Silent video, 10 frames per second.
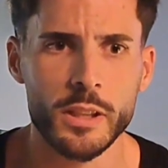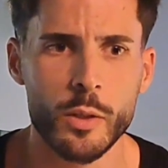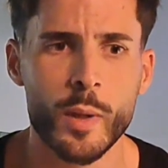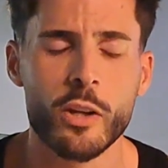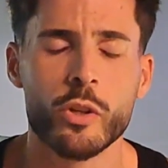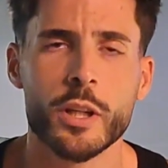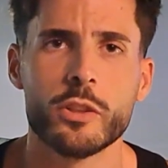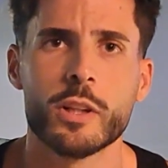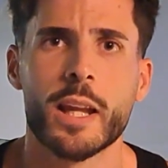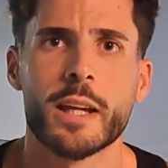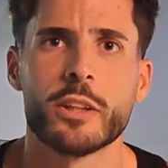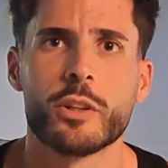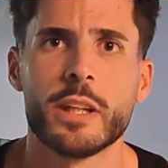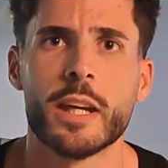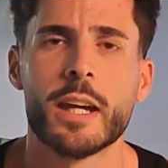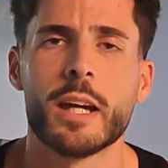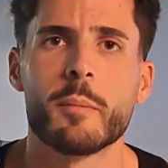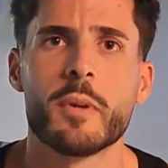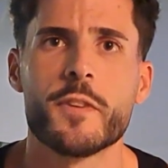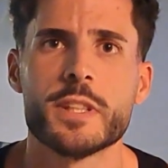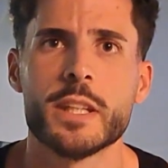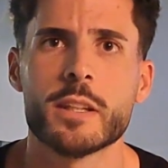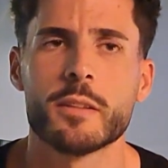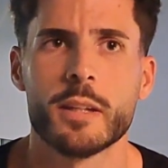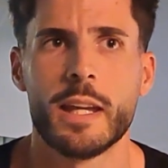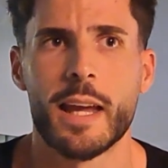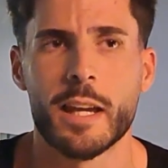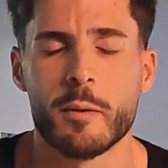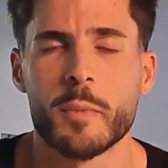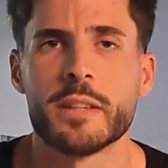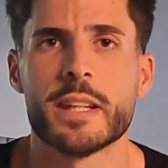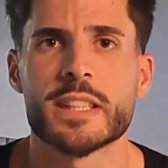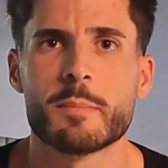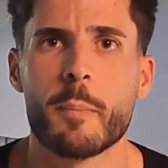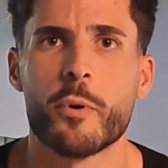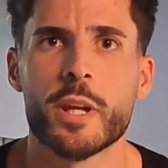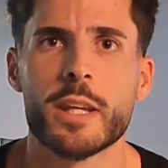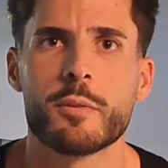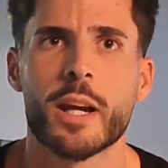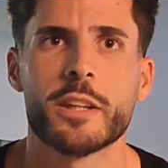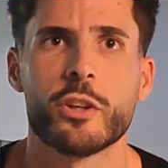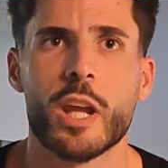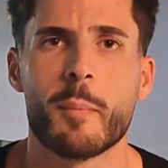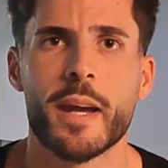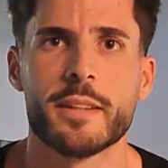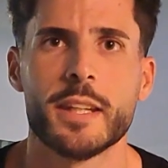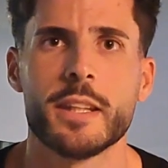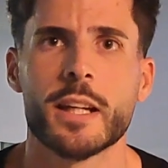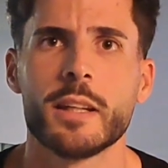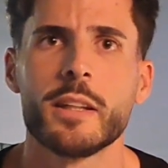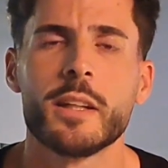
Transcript: Y en una en concreto, que es la categoría Men Physique, es la que me interesé más por ella, una categoría más estética,